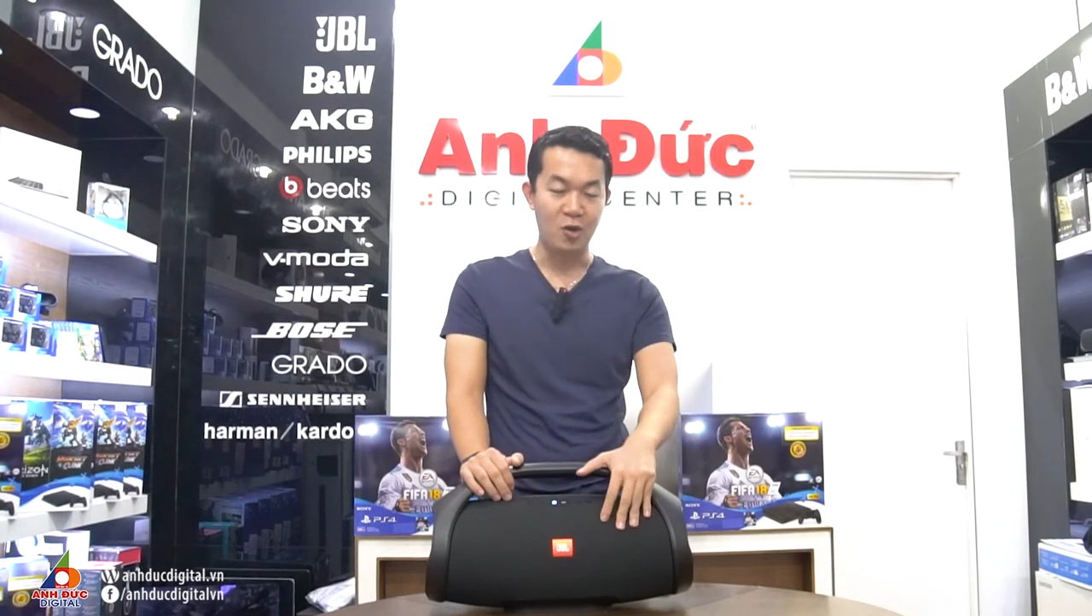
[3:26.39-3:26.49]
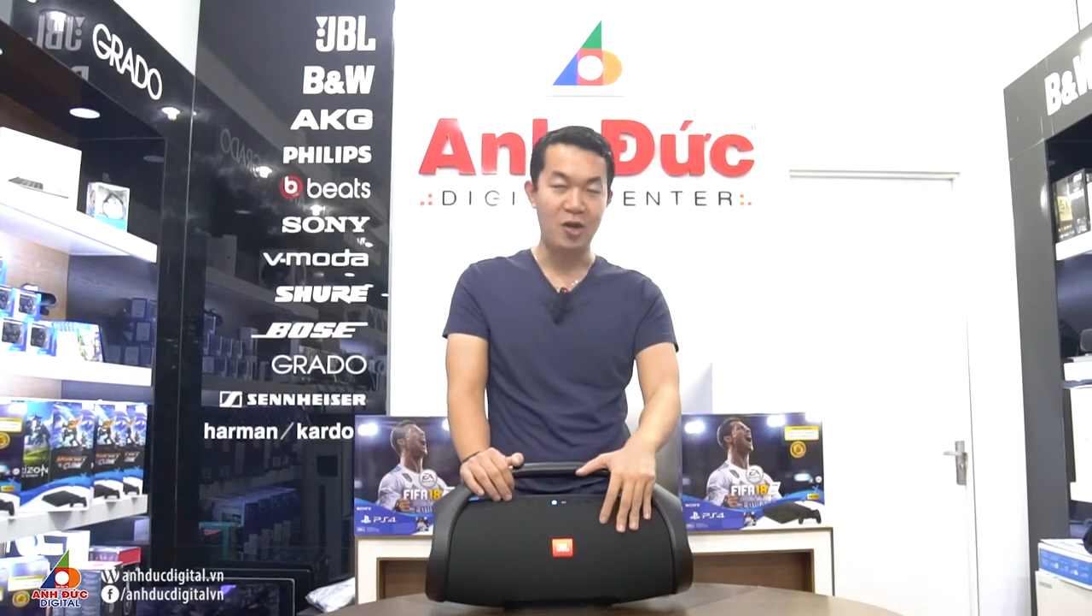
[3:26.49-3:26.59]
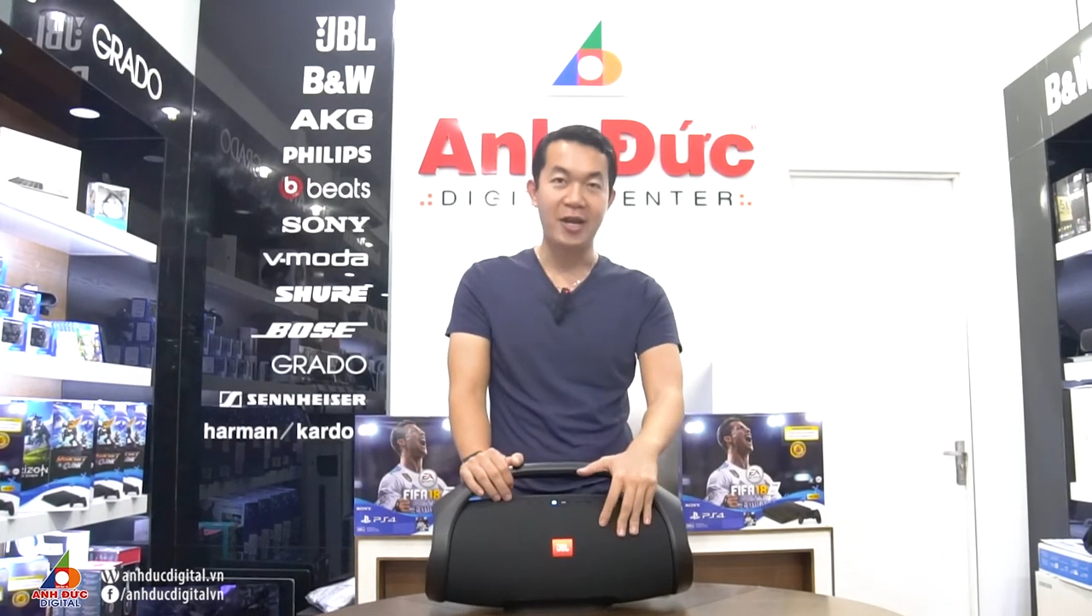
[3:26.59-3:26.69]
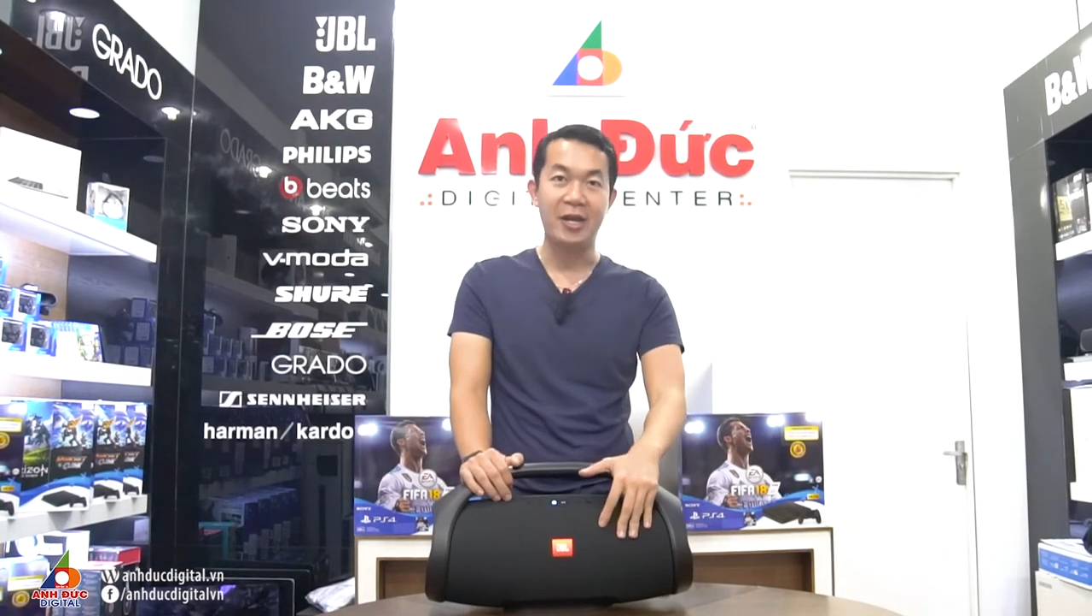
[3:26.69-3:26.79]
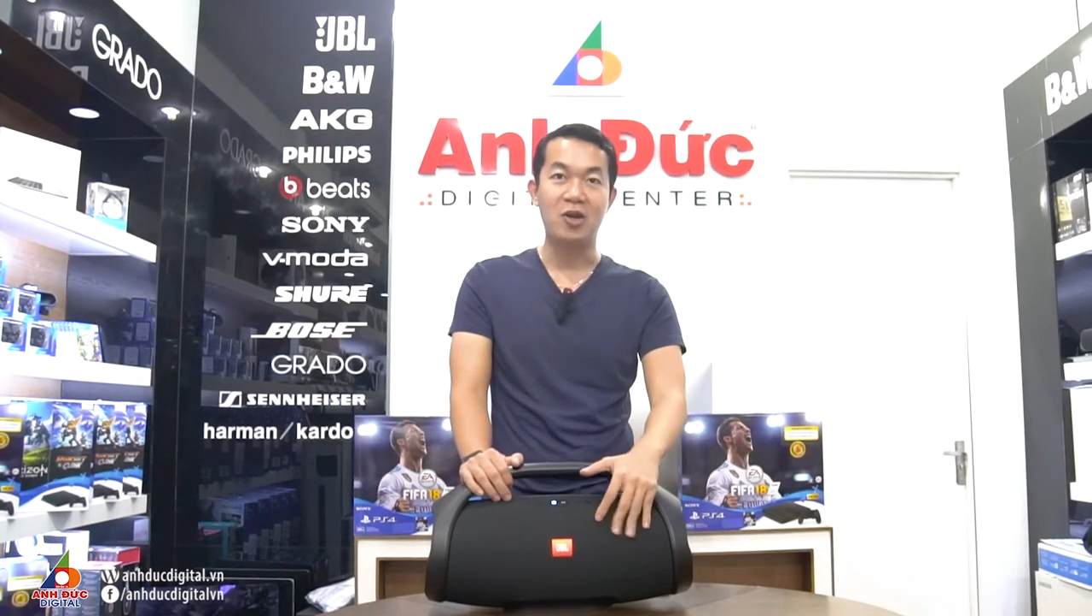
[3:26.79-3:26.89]

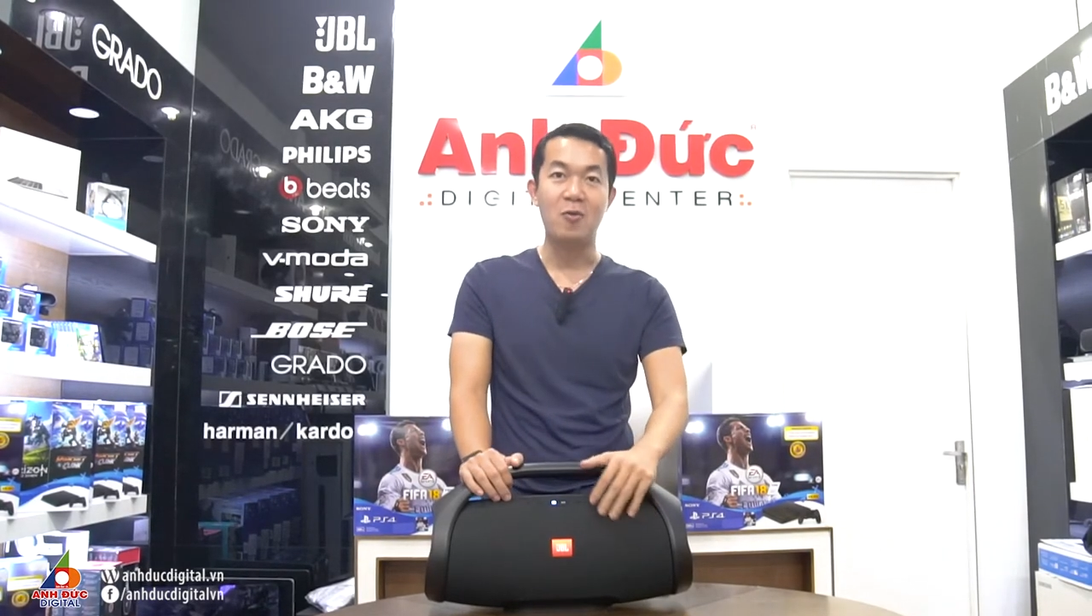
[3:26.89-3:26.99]
loa này